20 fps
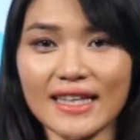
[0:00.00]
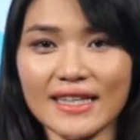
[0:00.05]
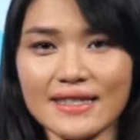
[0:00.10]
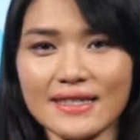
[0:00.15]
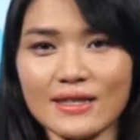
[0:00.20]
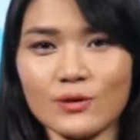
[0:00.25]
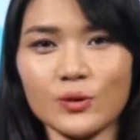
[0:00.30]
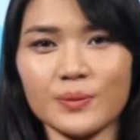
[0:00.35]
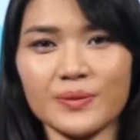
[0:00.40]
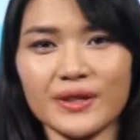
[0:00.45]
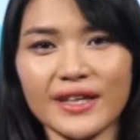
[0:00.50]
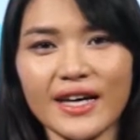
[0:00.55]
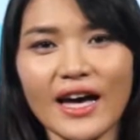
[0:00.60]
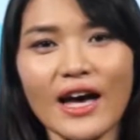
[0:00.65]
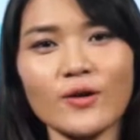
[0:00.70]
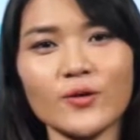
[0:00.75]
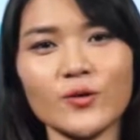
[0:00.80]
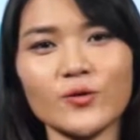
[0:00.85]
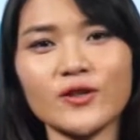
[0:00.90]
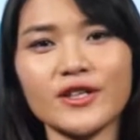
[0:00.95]
以及我们应
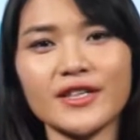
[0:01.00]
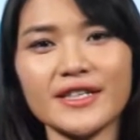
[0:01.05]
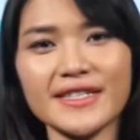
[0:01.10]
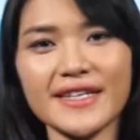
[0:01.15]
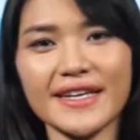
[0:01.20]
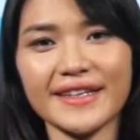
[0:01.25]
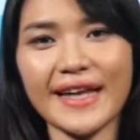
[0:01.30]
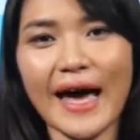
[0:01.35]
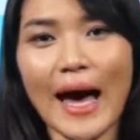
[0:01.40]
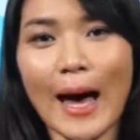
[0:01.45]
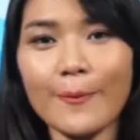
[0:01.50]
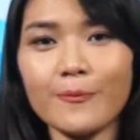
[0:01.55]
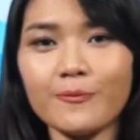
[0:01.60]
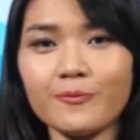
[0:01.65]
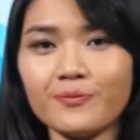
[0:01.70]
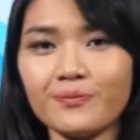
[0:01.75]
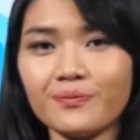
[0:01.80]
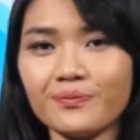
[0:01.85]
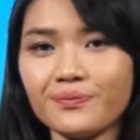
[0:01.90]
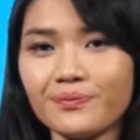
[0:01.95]
该如何解答。
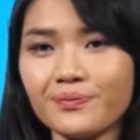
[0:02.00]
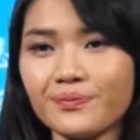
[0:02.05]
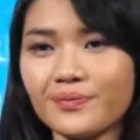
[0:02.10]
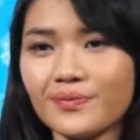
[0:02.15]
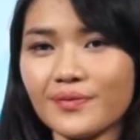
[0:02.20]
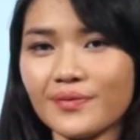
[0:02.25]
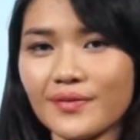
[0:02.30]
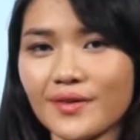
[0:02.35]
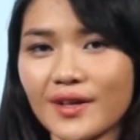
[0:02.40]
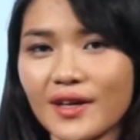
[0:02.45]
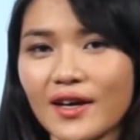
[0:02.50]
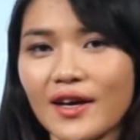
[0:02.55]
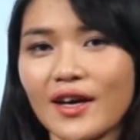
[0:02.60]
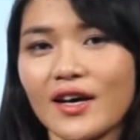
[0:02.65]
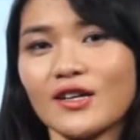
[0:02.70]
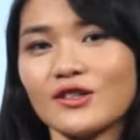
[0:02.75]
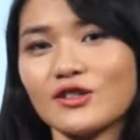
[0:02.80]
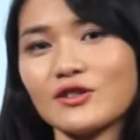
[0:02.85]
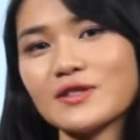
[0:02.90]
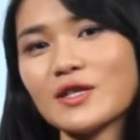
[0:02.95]

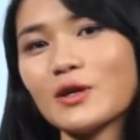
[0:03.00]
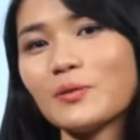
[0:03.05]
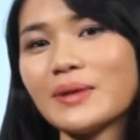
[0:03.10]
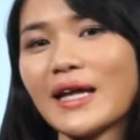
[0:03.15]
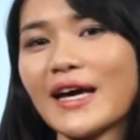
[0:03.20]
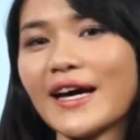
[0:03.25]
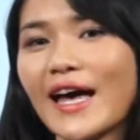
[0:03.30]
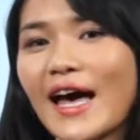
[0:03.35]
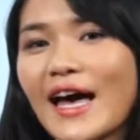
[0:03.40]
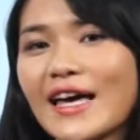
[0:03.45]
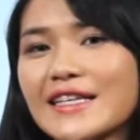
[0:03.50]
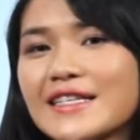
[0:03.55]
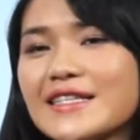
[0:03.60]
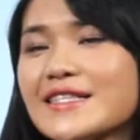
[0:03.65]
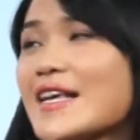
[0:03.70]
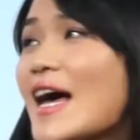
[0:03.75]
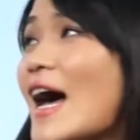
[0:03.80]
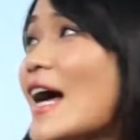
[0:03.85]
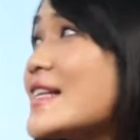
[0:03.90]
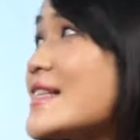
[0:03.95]
首先，我们来看一
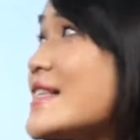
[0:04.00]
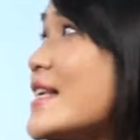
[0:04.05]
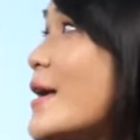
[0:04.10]
下